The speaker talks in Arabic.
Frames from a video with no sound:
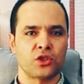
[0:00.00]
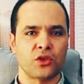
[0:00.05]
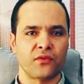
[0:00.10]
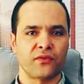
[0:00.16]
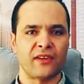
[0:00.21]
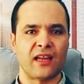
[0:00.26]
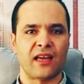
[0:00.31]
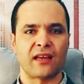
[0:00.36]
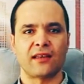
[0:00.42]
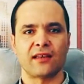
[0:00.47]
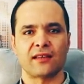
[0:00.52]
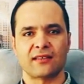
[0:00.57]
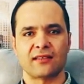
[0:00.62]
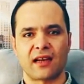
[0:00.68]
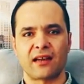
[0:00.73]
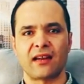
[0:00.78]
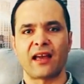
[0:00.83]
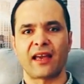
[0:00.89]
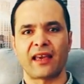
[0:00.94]
كي شفنا كي
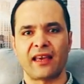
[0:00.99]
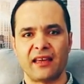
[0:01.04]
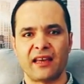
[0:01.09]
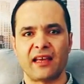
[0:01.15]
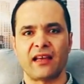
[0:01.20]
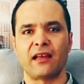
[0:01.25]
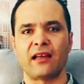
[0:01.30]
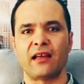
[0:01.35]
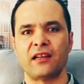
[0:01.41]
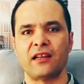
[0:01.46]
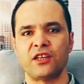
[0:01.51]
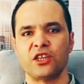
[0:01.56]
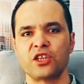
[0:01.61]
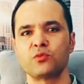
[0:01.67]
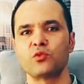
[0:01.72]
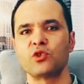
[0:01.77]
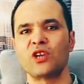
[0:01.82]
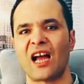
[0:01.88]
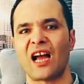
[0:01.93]
غزرنا لقينا
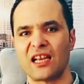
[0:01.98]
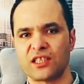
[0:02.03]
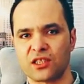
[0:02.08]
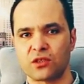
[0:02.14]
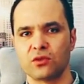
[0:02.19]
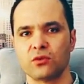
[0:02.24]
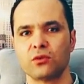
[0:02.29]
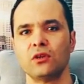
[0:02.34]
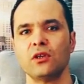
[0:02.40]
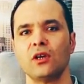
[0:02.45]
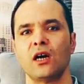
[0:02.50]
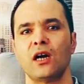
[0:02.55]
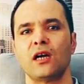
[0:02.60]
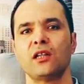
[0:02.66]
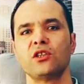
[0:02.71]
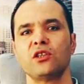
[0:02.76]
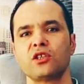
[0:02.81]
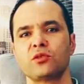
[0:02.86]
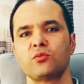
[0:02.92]
ان نجموا نحسنوا
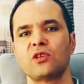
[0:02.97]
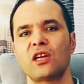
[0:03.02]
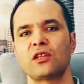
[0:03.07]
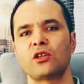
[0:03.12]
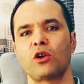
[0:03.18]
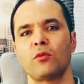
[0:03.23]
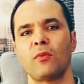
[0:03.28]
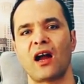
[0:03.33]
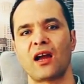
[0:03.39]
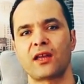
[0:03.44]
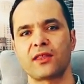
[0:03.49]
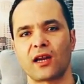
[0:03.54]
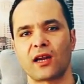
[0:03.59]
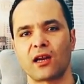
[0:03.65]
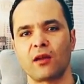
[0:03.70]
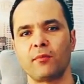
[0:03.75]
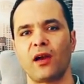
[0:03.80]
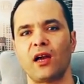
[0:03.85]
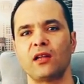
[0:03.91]
نجموا نعطيكم
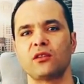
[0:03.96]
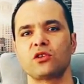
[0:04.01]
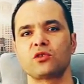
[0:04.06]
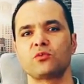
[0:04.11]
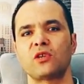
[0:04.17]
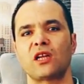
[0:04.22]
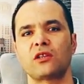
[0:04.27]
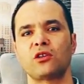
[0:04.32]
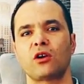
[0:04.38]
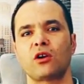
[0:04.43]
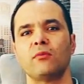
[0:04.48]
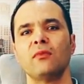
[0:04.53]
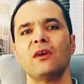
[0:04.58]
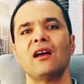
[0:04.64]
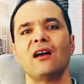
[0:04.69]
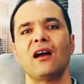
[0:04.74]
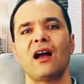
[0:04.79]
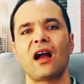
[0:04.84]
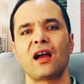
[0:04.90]
اكثر ربح نجموا
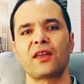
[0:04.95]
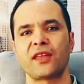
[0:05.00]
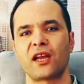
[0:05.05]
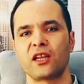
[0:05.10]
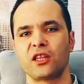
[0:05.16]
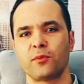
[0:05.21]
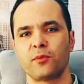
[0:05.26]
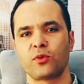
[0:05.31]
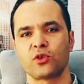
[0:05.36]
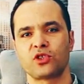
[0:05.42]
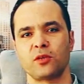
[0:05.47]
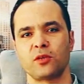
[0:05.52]
نعطيكم اكثر دي